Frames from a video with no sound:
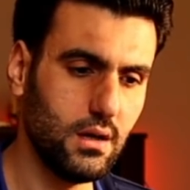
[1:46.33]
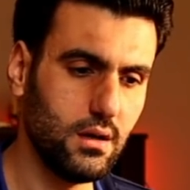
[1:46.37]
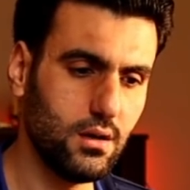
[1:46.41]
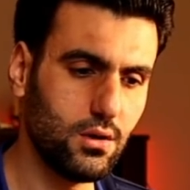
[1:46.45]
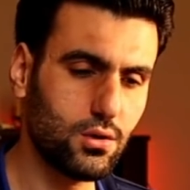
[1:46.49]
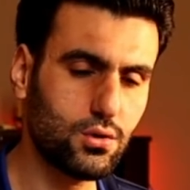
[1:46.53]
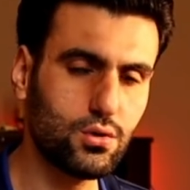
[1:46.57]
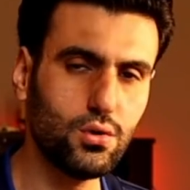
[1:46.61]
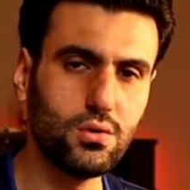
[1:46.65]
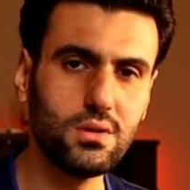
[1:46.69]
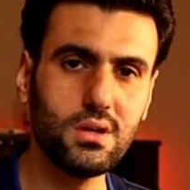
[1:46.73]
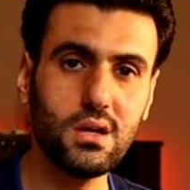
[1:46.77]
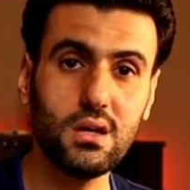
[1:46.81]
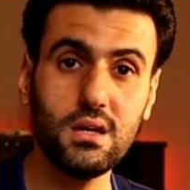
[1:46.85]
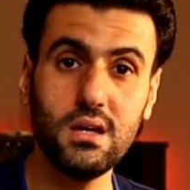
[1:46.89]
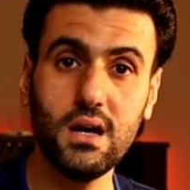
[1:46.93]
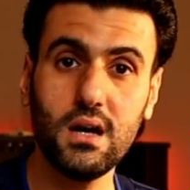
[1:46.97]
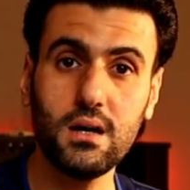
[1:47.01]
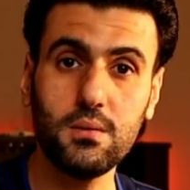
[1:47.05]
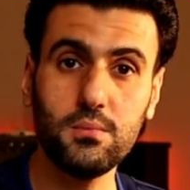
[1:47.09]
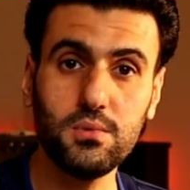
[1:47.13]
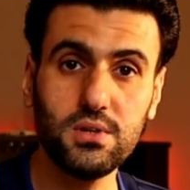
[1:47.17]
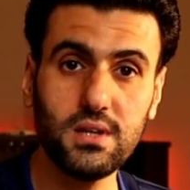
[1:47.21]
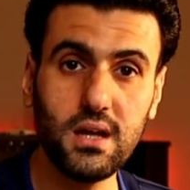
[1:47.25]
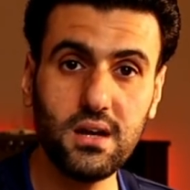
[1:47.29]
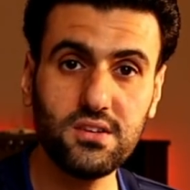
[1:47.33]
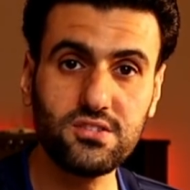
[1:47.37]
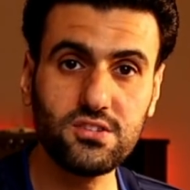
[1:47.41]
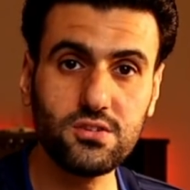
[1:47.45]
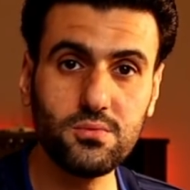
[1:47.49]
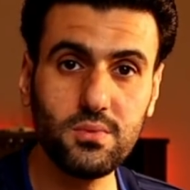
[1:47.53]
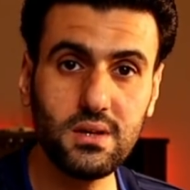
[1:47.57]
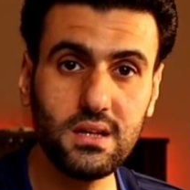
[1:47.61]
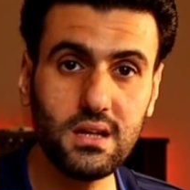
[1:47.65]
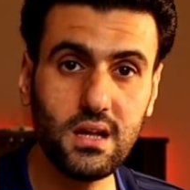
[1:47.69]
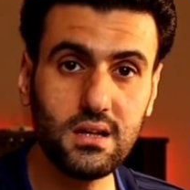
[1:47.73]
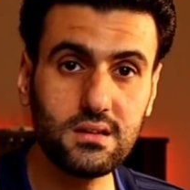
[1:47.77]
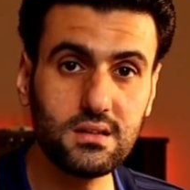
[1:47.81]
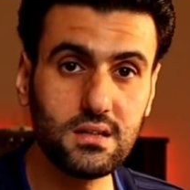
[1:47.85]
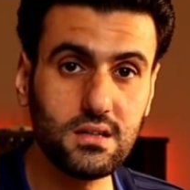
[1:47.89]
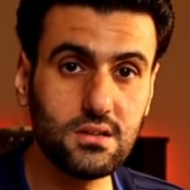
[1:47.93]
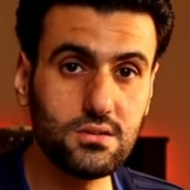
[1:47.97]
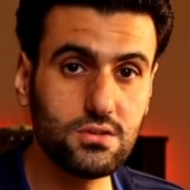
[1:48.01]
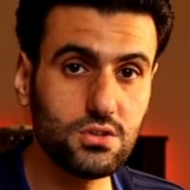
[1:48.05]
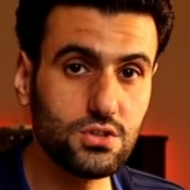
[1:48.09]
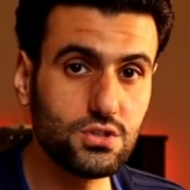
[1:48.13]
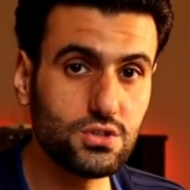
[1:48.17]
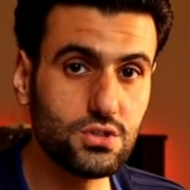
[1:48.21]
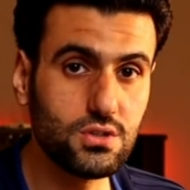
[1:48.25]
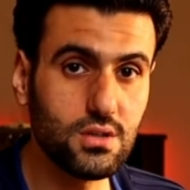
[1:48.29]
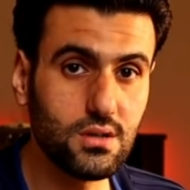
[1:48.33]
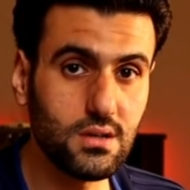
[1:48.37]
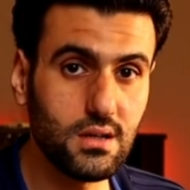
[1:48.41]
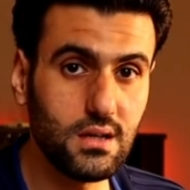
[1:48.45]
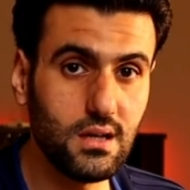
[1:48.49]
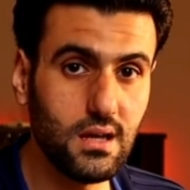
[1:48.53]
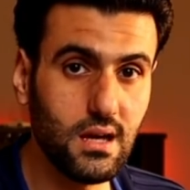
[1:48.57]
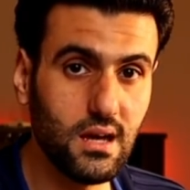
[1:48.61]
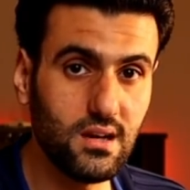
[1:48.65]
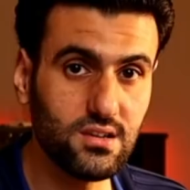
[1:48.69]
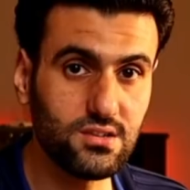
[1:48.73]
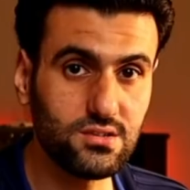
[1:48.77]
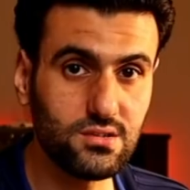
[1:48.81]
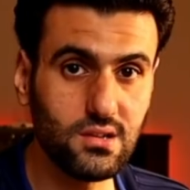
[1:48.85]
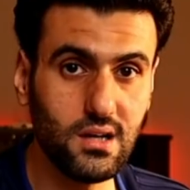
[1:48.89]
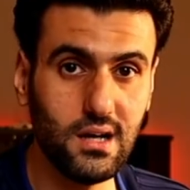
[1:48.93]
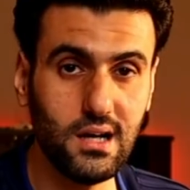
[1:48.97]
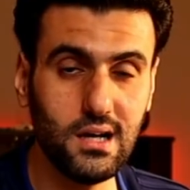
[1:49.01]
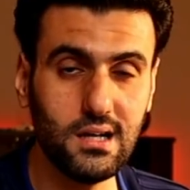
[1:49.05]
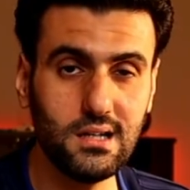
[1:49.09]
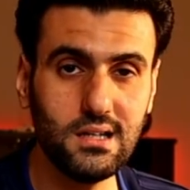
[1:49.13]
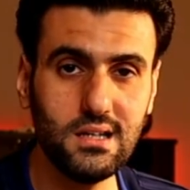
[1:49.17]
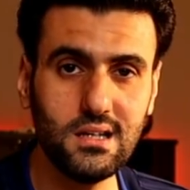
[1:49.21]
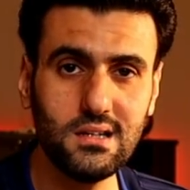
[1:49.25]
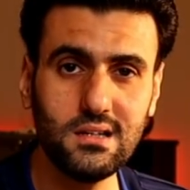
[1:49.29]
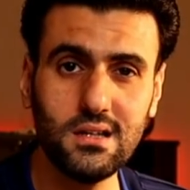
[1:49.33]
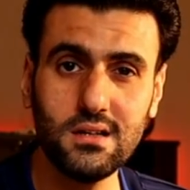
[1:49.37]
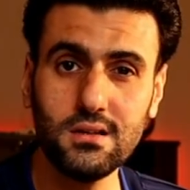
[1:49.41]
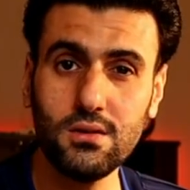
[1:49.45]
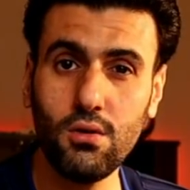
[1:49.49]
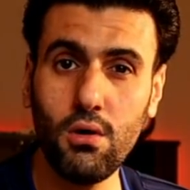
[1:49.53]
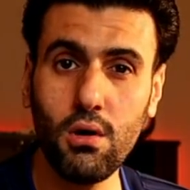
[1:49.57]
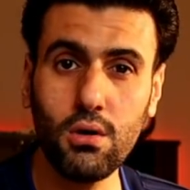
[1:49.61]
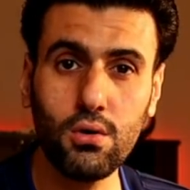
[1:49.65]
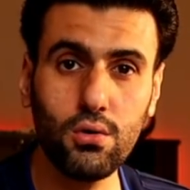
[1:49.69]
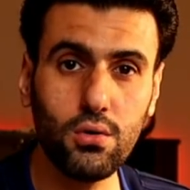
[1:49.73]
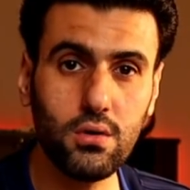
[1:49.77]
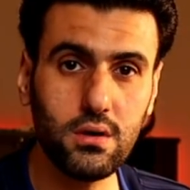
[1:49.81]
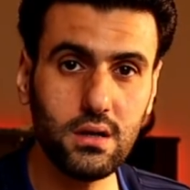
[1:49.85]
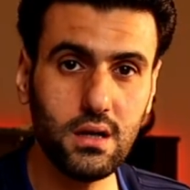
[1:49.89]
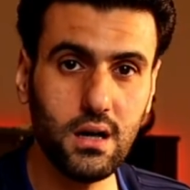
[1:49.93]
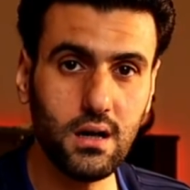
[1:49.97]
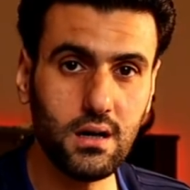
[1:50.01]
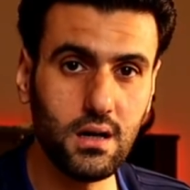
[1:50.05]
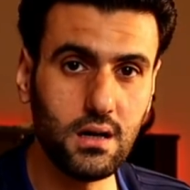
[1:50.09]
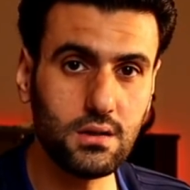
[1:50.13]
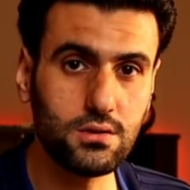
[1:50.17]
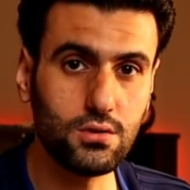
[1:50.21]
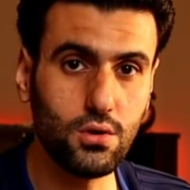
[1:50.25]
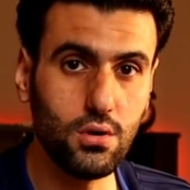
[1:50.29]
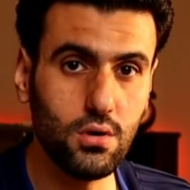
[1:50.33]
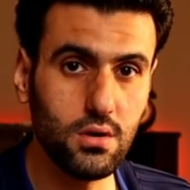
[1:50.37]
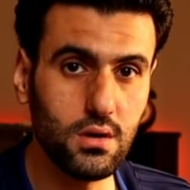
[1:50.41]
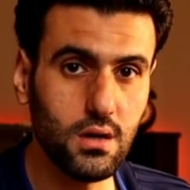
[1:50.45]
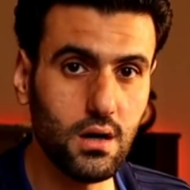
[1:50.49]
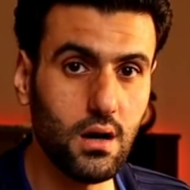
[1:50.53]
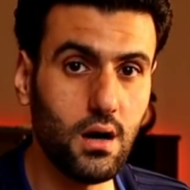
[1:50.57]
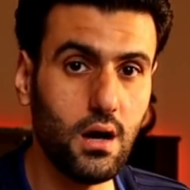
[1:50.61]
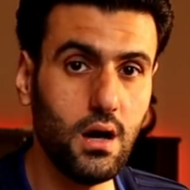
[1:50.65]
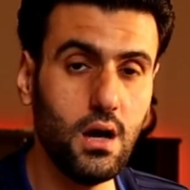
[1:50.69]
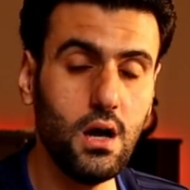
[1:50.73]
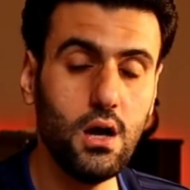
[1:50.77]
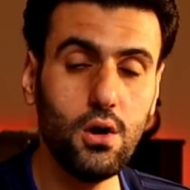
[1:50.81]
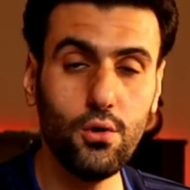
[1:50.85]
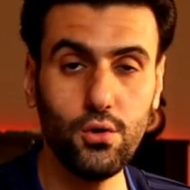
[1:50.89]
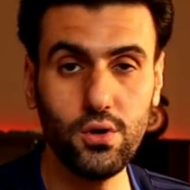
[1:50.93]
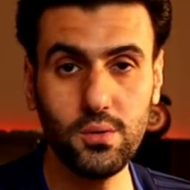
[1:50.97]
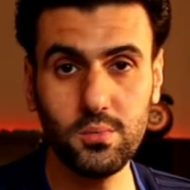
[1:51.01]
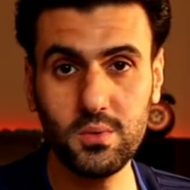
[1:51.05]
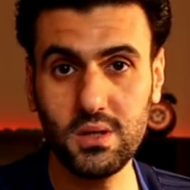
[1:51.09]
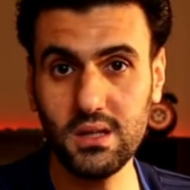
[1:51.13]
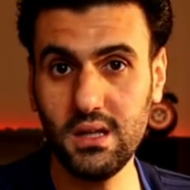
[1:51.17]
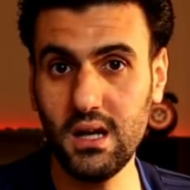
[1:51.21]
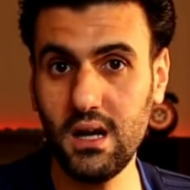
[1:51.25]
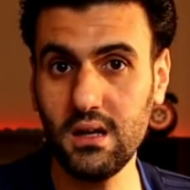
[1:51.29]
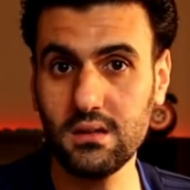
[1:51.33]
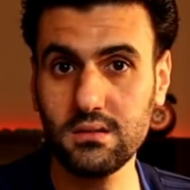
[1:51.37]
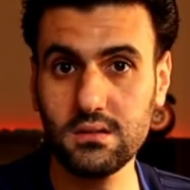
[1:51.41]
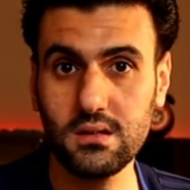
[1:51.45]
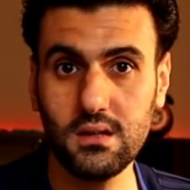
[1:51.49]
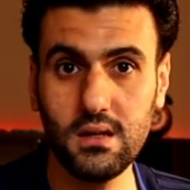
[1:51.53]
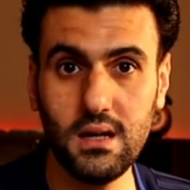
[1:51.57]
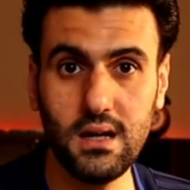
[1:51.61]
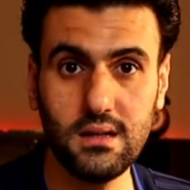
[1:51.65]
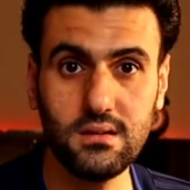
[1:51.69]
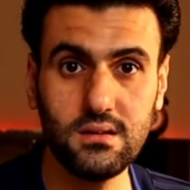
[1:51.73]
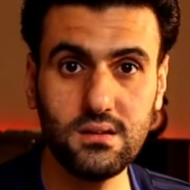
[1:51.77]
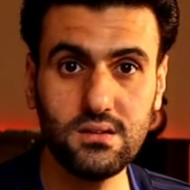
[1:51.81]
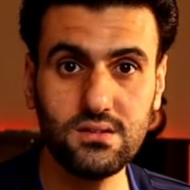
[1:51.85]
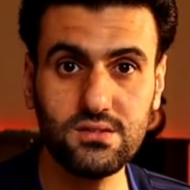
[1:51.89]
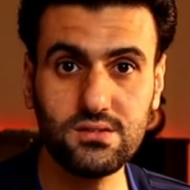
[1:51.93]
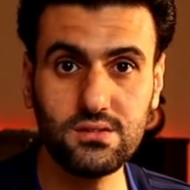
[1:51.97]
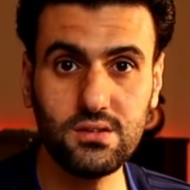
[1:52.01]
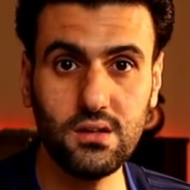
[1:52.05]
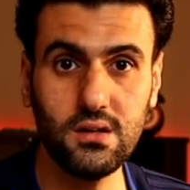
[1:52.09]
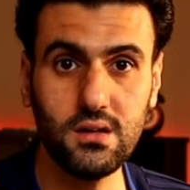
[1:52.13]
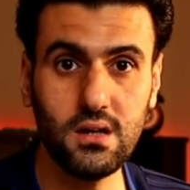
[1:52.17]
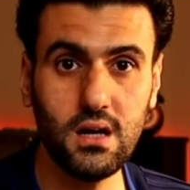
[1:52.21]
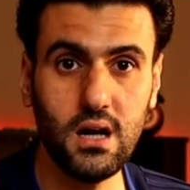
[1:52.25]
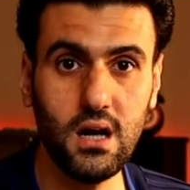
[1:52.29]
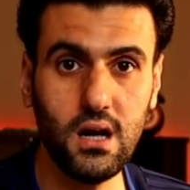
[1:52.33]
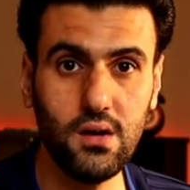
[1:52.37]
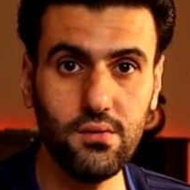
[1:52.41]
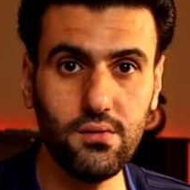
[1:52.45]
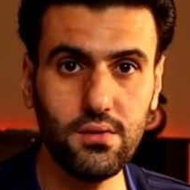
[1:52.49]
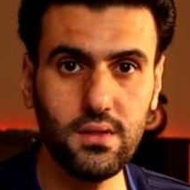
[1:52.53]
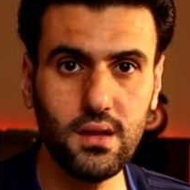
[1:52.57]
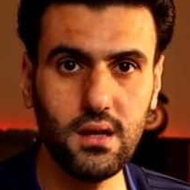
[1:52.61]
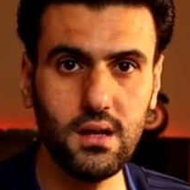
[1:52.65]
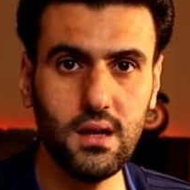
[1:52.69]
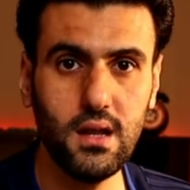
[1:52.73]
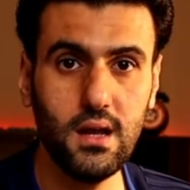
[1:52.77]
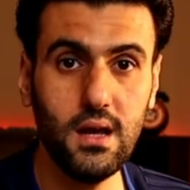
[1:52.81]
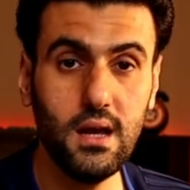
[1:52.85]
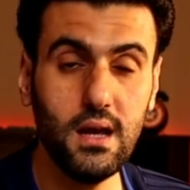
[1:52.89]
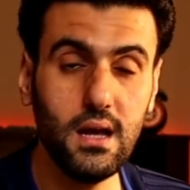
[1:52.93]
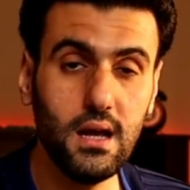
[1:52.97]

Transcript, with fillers: يكون خيار مناسب اذا تريد تشتريه هسه حاليا لانه اكو خيارات اخرى ويمكن حتى يعني سعرها افضل